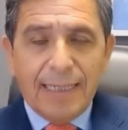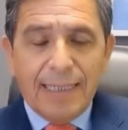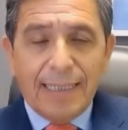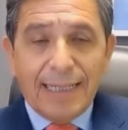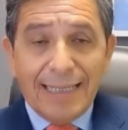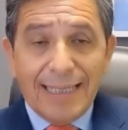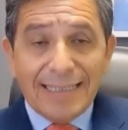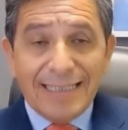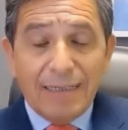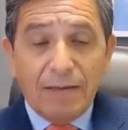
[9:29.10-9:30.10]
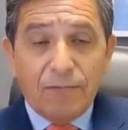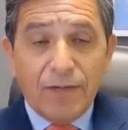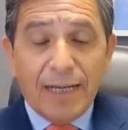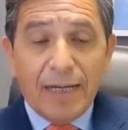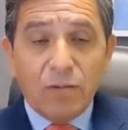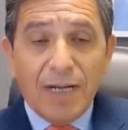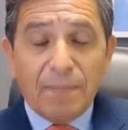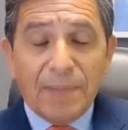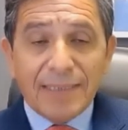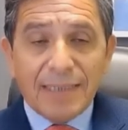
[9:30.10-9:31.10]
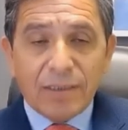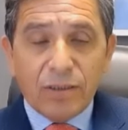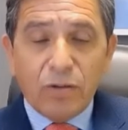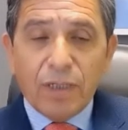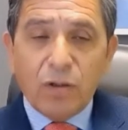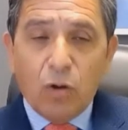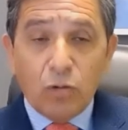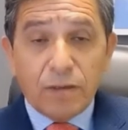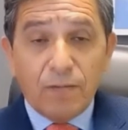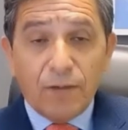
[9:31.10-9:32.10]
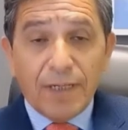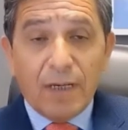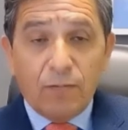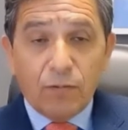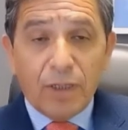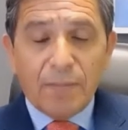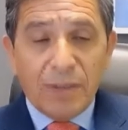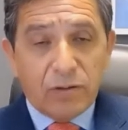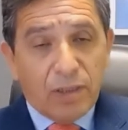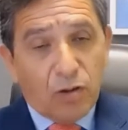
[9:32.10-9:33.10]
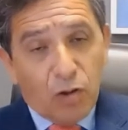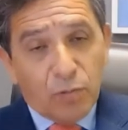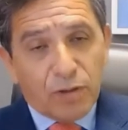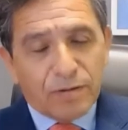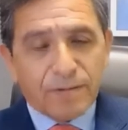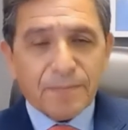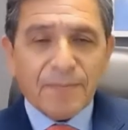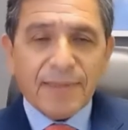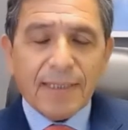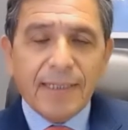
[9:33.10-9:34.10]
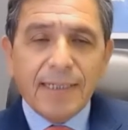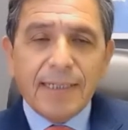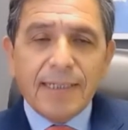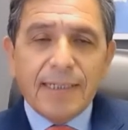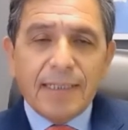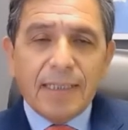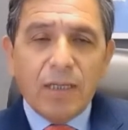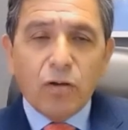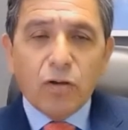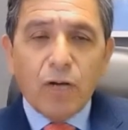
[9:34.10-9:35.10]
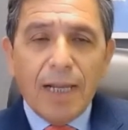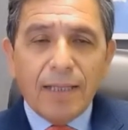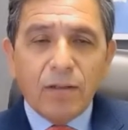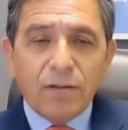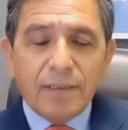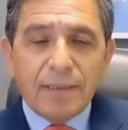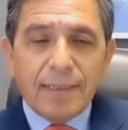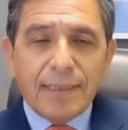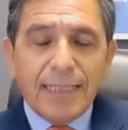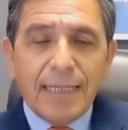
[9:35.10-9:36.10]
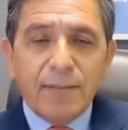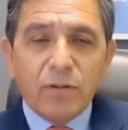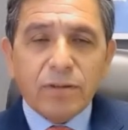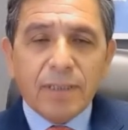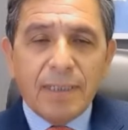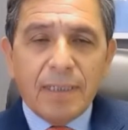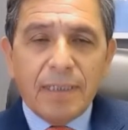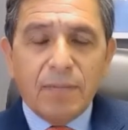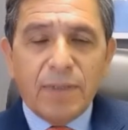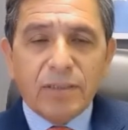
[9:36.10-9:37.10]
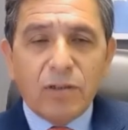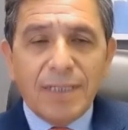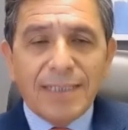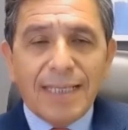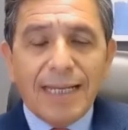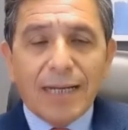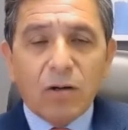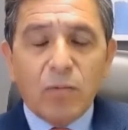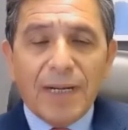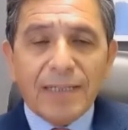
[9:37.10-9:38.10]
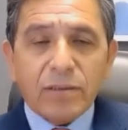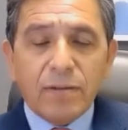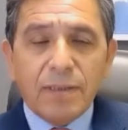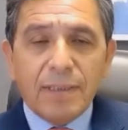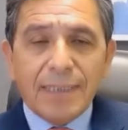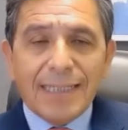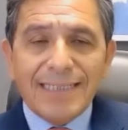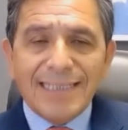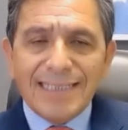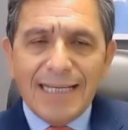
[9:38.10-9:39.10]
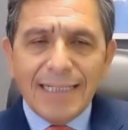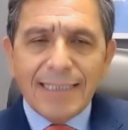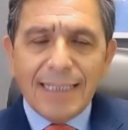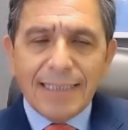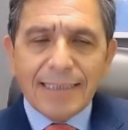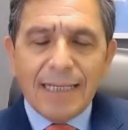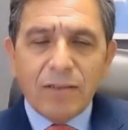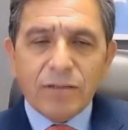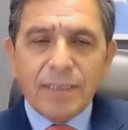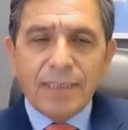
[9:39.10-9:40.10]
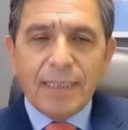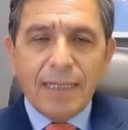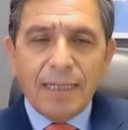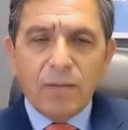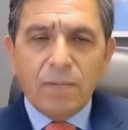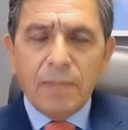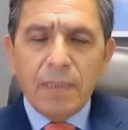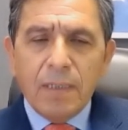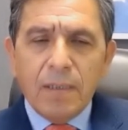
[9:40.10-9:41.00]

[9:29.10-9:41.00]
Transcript: que en realidad significa una apreciación que no justifica los fundamentos económicos. De otro lado, tenemos inversionistas de largo plazo que sí están interesados en tener